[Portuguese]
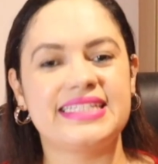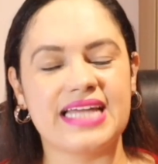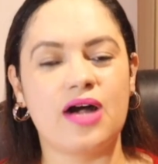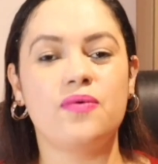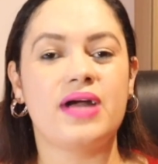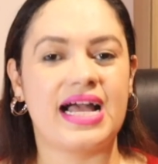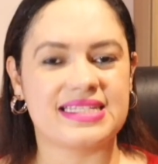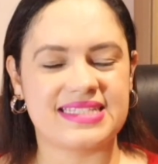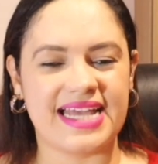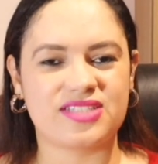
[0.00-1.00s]
Então,
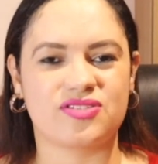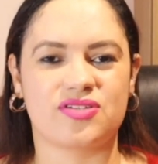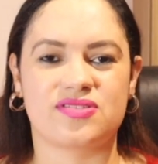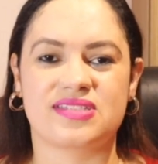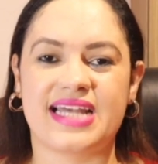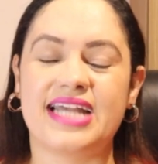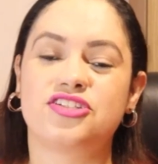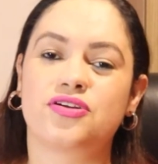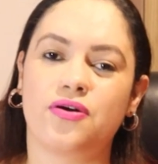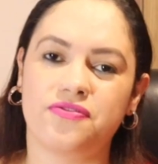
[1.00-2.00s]
acesse o nosso
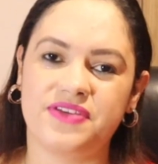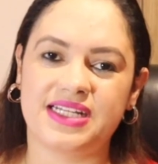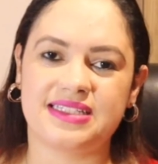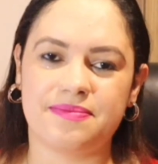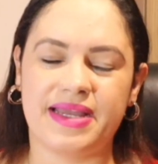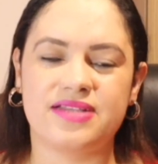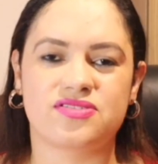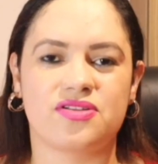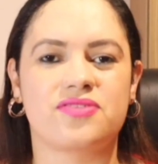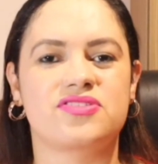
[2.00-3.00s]
site e confira também
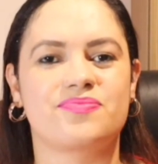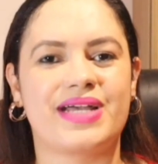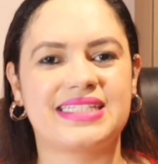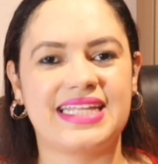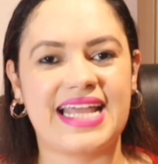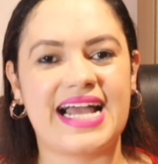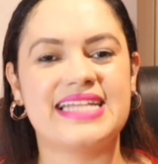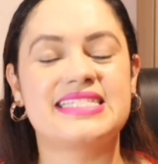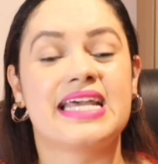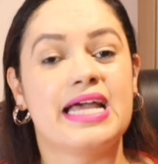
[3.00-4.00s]
os nossos
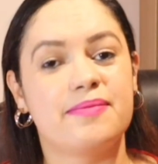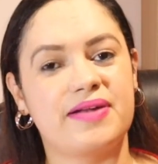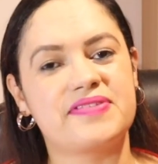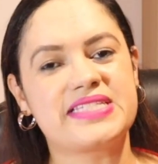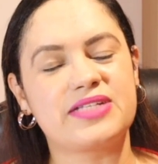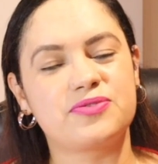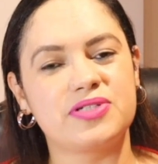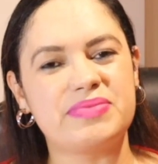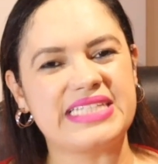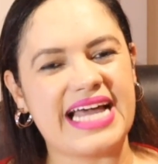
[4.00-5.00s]
materiais para você
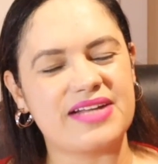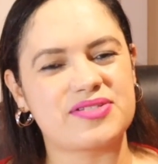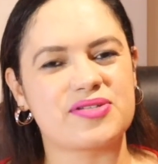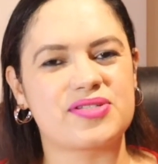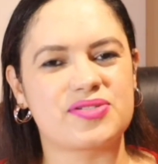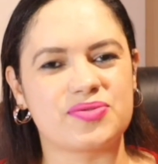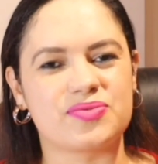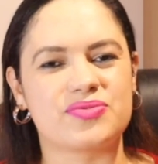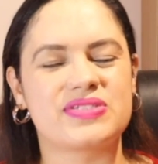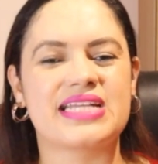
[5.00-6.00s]
turbinar os seus
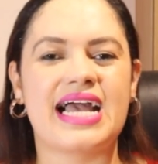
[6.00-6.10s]
estudos.